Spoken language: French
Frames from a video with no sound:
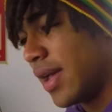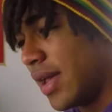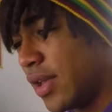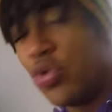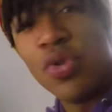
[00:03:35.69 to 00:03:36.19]

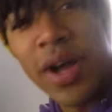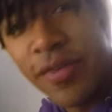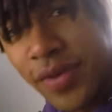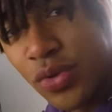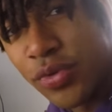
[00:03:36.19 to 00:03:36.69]
Et tu auras
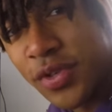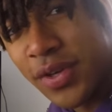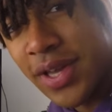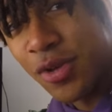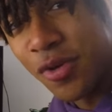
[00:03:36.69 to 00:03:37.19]
fait ton
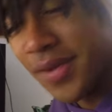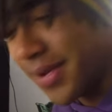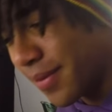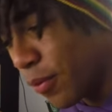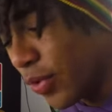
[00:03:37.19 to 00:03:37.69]
180
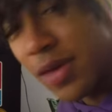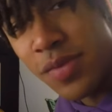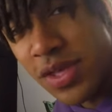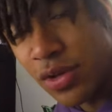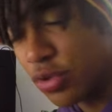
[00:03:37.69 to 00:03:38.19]
mon
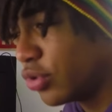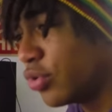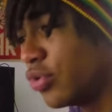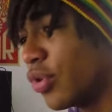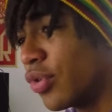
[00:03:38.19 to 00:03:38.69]
ami. Ensuite tu
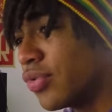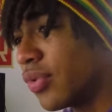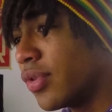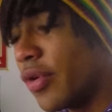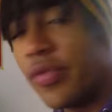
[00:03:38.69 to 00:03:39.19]
te
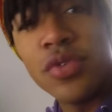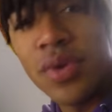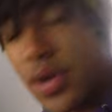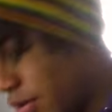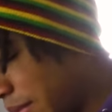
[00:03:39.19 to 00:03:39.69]
retournes en faisant
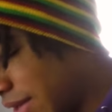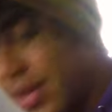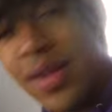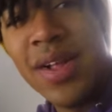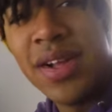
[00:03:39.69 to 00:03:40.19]
un rollback.
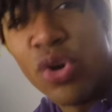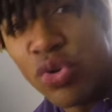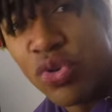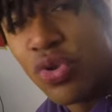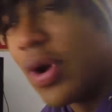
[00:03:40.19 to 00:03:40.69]
Le
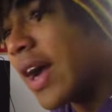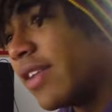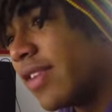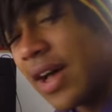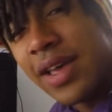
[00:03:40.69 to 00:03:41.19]
tuto
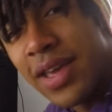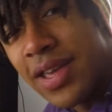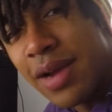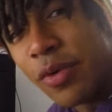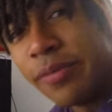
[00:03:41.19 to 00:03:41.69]
arrivera
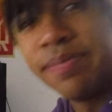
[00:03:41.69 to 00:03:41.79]
également.